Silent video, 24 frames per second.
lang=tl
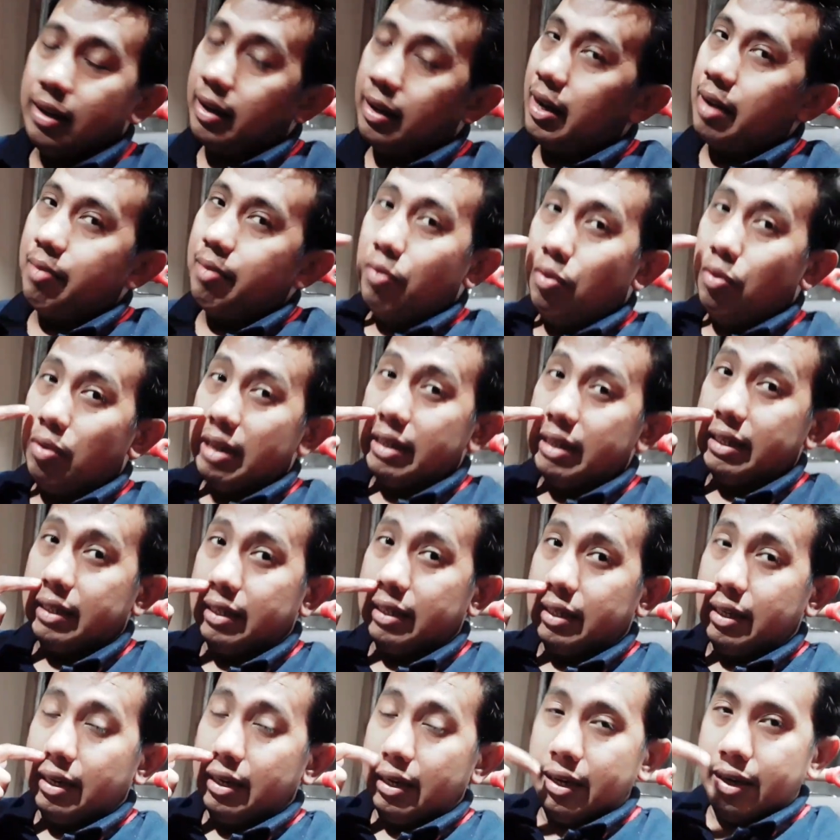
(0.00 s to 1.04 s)
Yan,
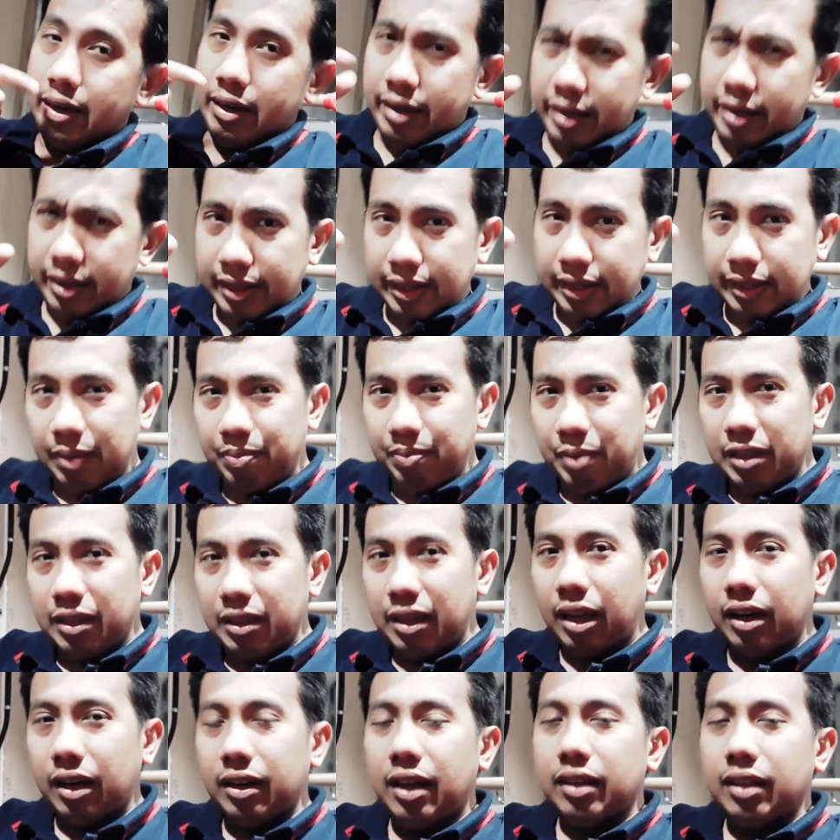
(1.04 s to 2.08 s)
bukas isasalpak
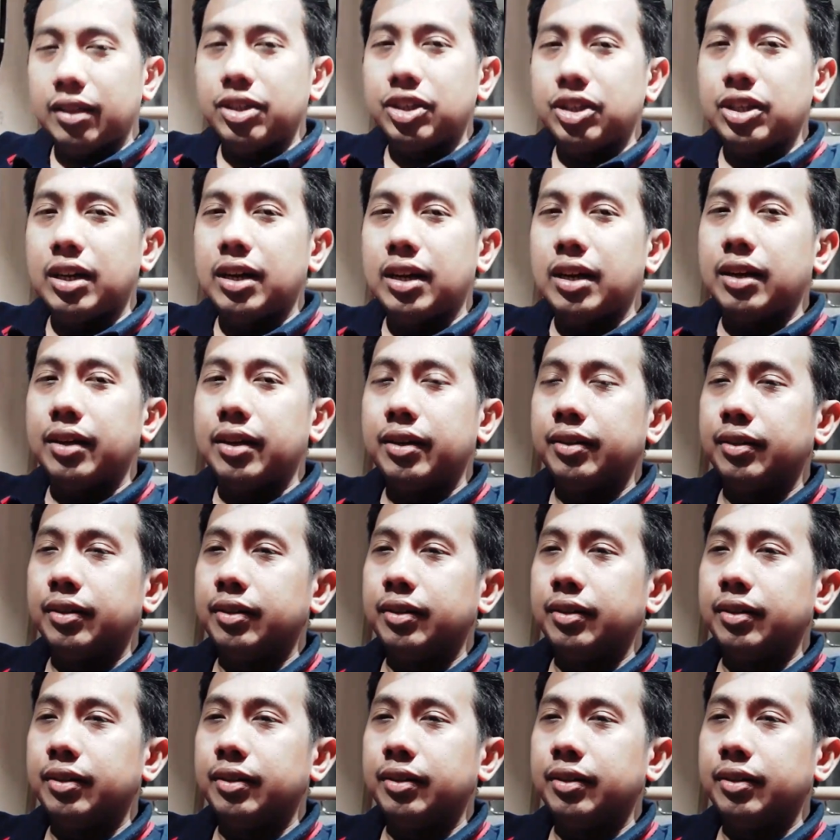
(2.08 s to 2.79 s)
na lang natin siya.